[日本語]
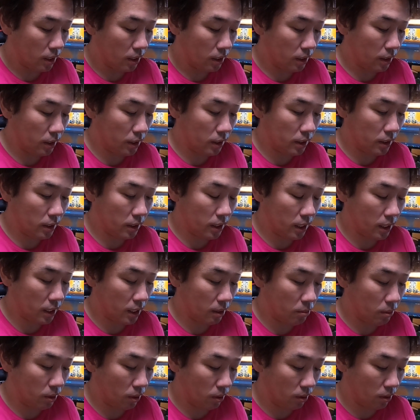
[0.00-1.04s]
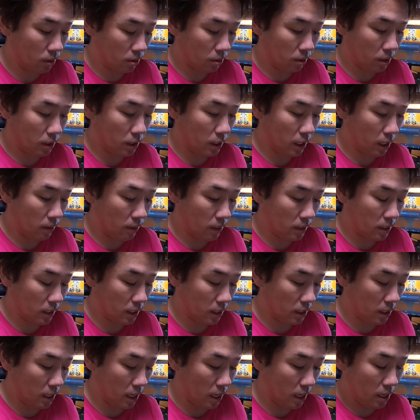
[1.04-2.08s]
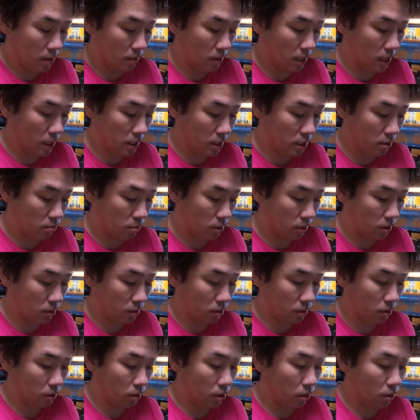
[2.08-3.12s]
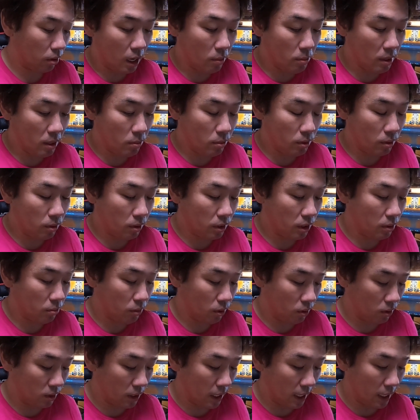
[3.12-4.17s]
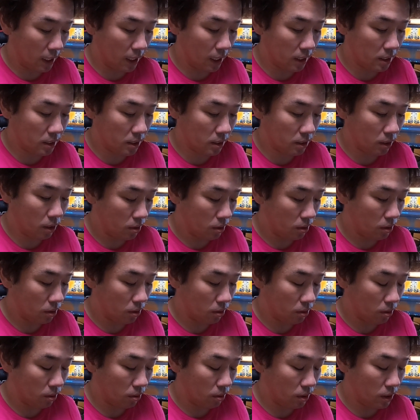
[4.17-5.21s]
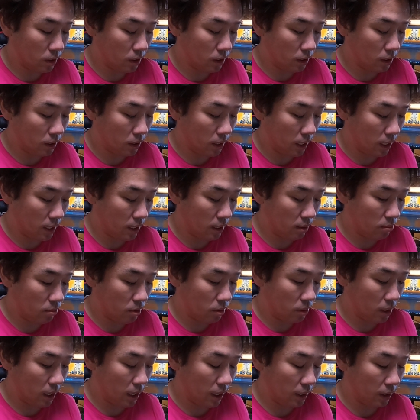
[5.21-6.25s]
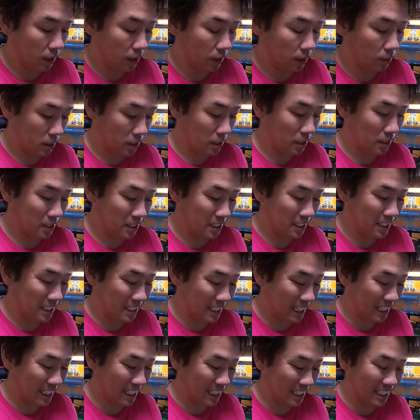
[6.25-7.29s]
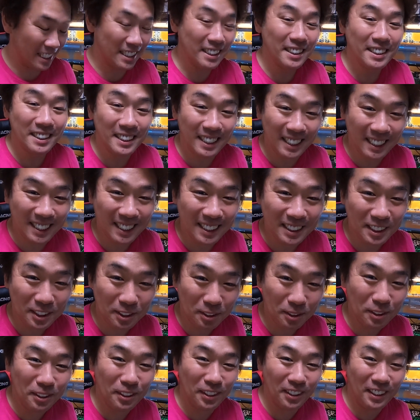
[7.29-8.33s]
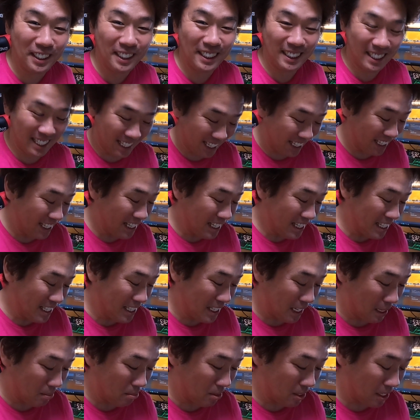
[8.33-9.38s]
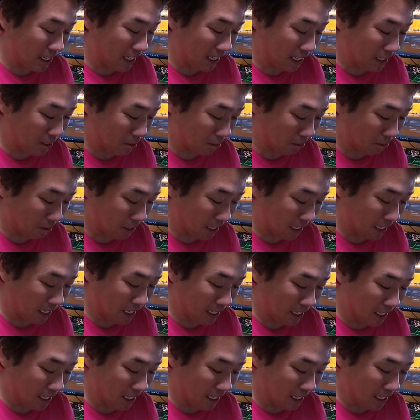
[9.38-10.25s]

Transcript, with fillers: インスタでも、それに合わせて Facebook とメブロにも流すと。それと同時にタイムライン。なんか、なんかすごいね。全部流しとるな。